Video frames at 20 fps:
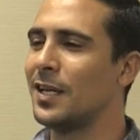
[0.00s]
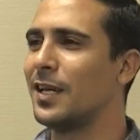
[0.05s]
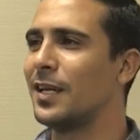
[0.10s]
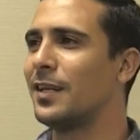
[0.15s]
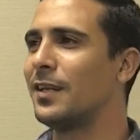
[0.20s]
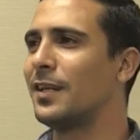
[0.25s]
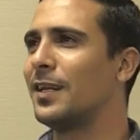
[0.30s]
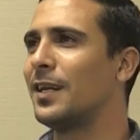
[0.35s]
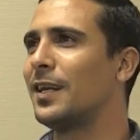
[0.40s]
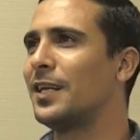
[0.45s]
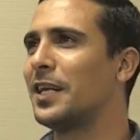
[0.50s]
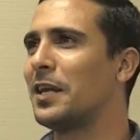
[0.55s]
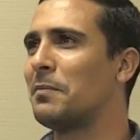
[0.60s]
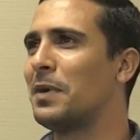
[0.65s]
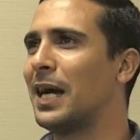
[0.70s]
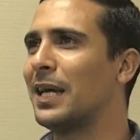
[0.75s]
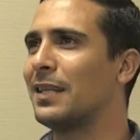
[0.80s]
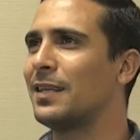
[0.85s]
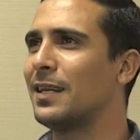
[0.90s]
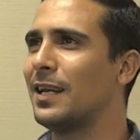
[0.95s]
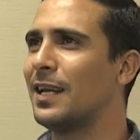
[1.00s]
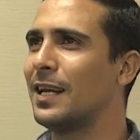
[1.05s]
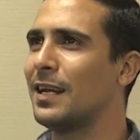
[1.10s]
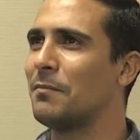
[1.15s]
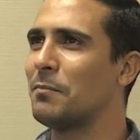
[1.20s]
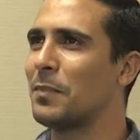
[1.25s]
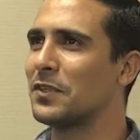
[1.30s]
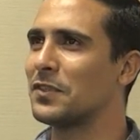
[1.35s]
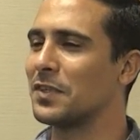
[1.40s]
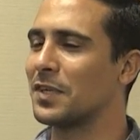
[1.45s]
إن الجامعات
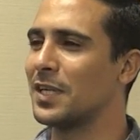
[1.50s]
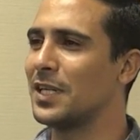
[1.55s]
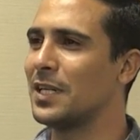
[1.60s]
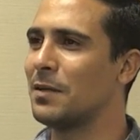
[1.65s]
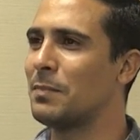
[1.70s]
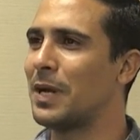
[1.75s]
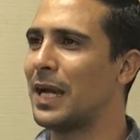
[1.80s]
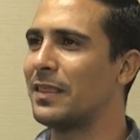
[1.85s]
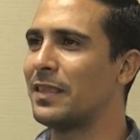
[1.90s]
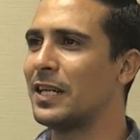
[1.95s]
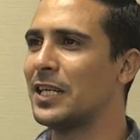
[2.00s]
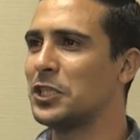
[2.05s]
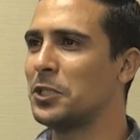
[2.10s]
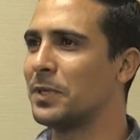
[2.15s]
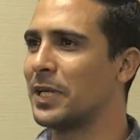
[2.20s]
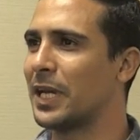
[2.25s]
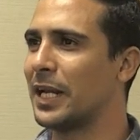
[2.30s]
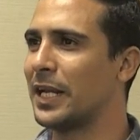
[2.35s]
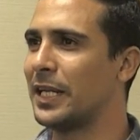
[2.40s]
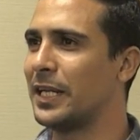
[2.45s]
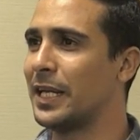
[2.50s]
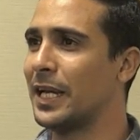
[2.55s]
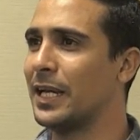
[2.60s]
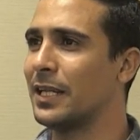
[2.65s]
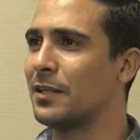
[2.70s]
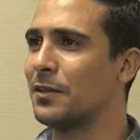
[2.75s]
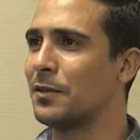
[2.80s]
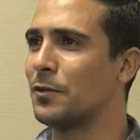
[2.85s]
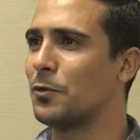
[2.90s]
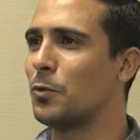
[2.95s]
المصرية ما عندناش
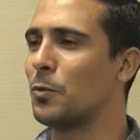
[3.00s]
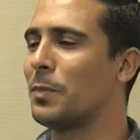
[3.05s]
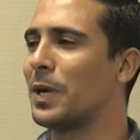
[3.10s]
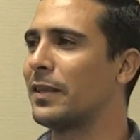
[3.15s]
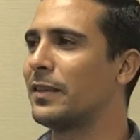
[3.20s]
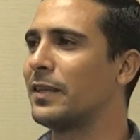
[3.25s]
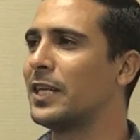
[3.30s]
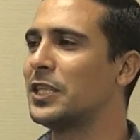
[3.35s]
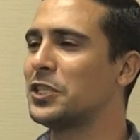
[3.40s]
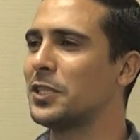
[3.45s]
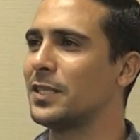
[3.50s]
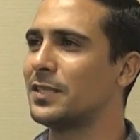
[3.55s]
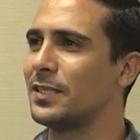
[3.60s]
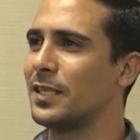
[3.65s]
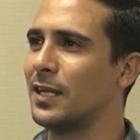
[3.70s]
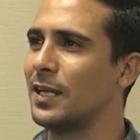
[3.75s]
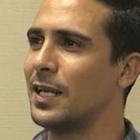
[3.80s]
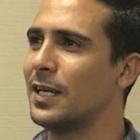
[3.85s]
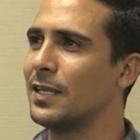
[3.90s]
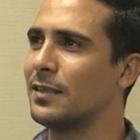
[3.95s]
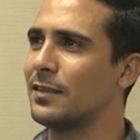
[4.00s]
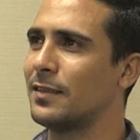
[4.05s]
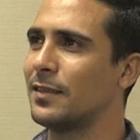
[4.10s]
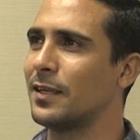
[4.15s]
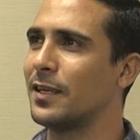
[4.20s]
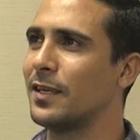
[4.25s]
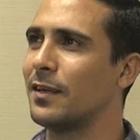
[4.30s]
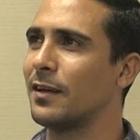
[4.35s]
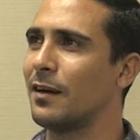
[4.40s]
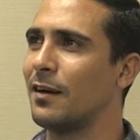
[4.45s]
إمكانيات وما عندناش تسهيلات
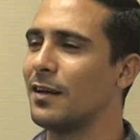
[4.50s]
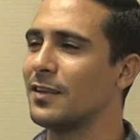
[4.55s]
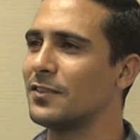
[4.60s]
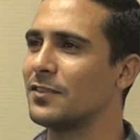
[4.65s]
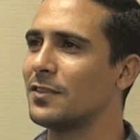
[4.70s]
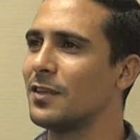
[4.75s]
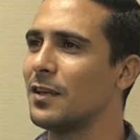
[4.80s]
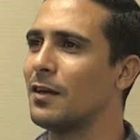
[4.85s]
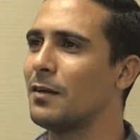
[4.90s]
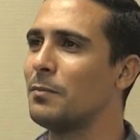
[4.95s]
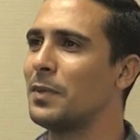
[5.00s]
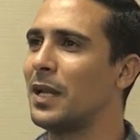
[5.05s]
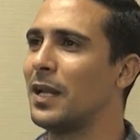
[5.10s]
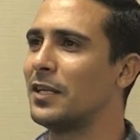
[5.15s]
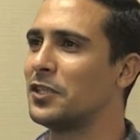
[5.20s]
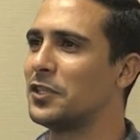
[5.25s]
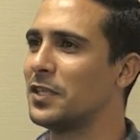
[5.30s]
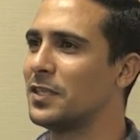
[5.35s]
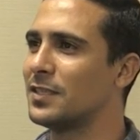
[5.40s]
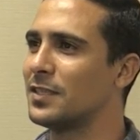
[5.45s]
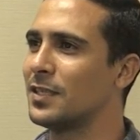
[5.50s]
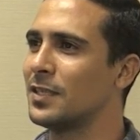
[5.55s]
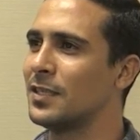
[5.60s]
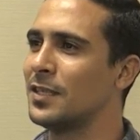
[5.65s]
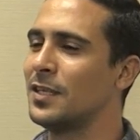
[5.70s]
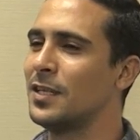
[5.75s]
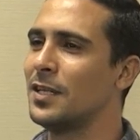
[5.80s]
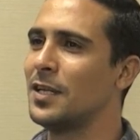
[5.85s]
آه، خاصة بالأجهزة